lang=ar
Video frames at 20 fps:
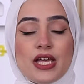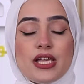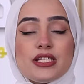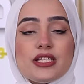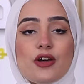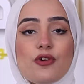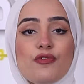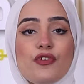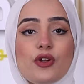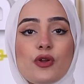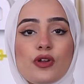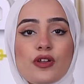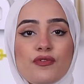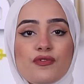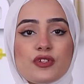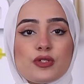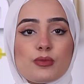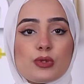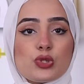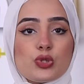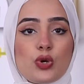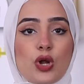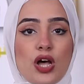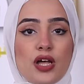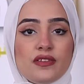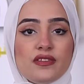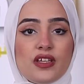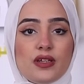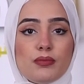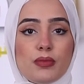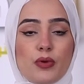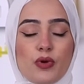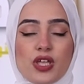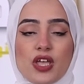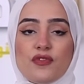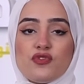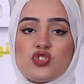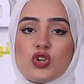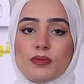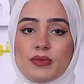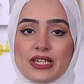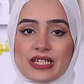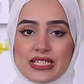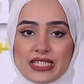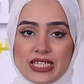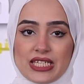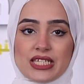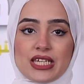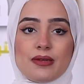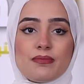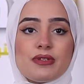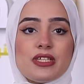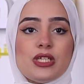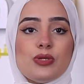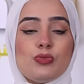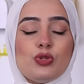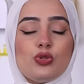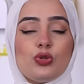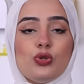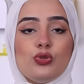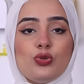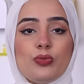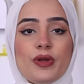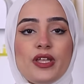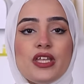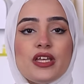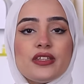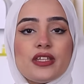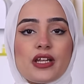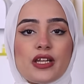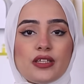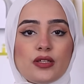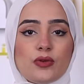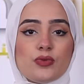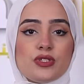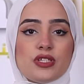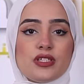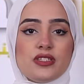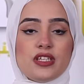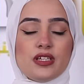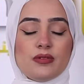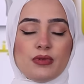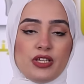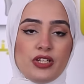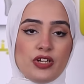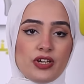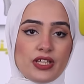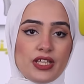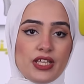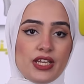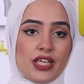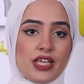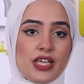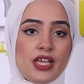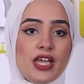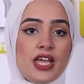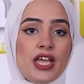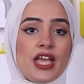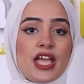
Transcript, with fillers: سوف ننفذ مشروعات تنموية في شمال سيناء بقيمة 363 مليار جنيه